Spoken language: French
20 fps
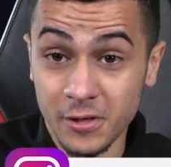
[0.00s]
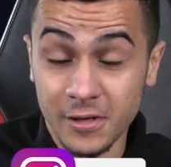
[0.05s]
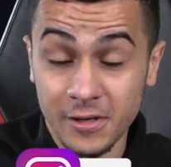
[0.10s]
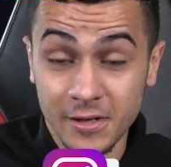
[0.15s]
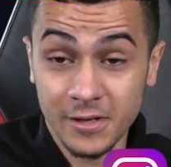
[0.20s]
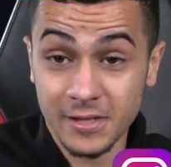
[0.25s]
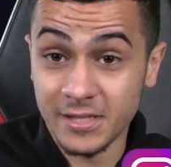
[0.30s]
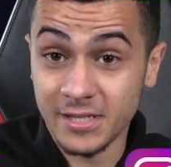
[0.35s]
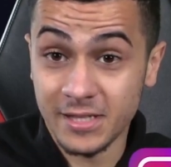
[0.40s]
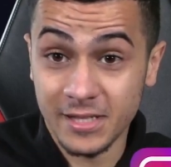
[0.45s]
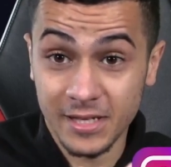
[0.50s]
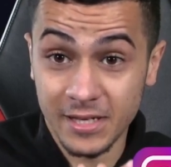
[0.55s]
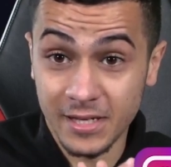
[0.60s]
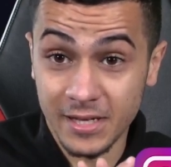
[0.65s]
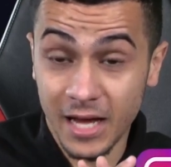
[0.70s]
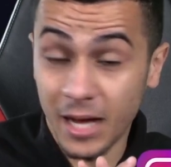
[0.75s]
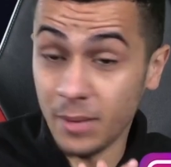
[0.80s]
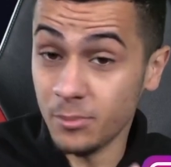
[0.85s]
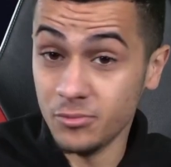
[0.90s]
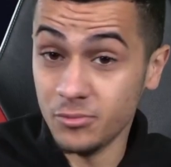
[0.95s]
C'était
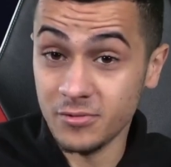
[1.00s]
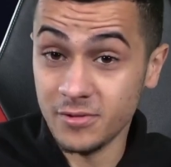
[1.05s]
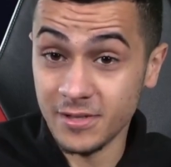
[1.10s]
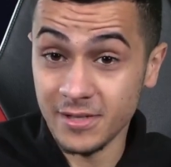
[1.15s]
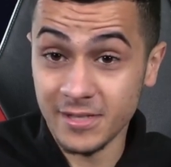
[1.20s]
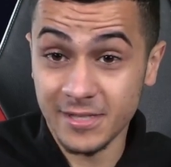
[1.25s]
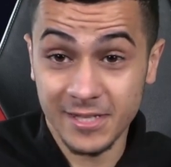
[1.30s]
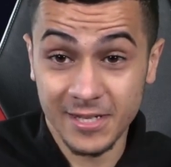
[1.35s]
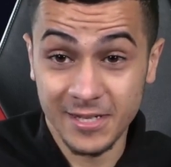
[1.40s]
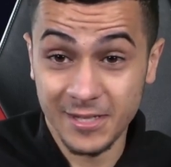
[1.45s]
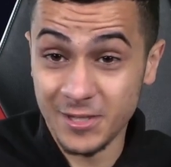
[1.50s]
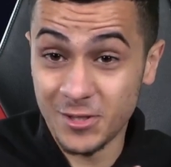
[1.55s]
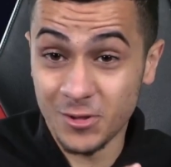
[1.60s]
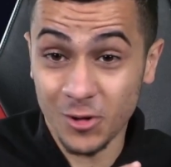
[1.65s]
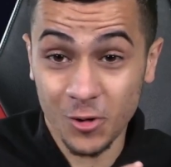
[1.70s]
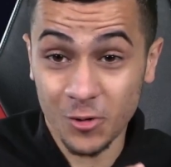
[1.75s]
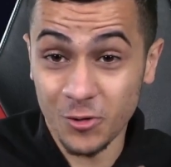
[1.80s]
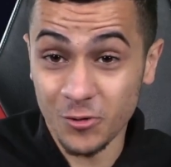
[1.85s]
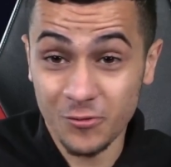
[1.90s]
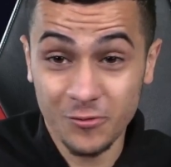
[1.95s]
abusé, c'est une histoire
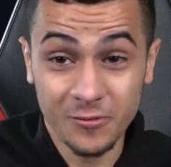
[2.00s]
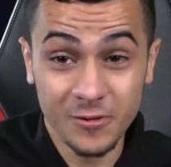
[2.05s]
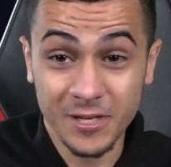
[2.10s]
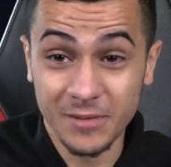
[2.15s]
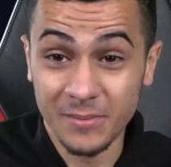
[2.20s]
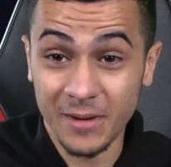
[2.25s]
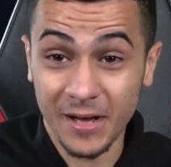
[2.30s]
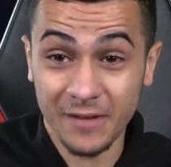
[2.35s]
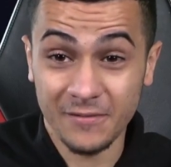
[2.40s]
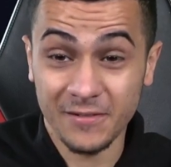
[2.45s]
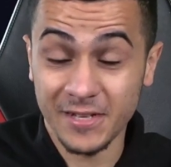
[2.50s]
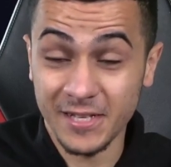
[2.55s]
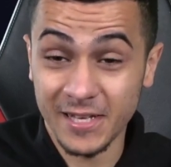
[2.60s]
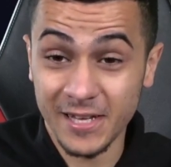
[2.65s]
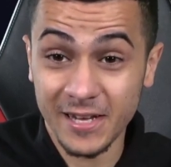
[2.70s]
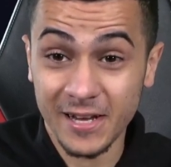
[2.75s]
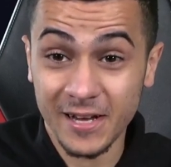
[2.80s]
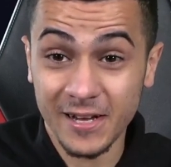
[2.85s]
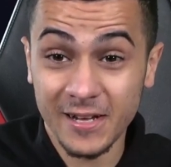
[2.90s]
de fou qui m'a réveillé hier.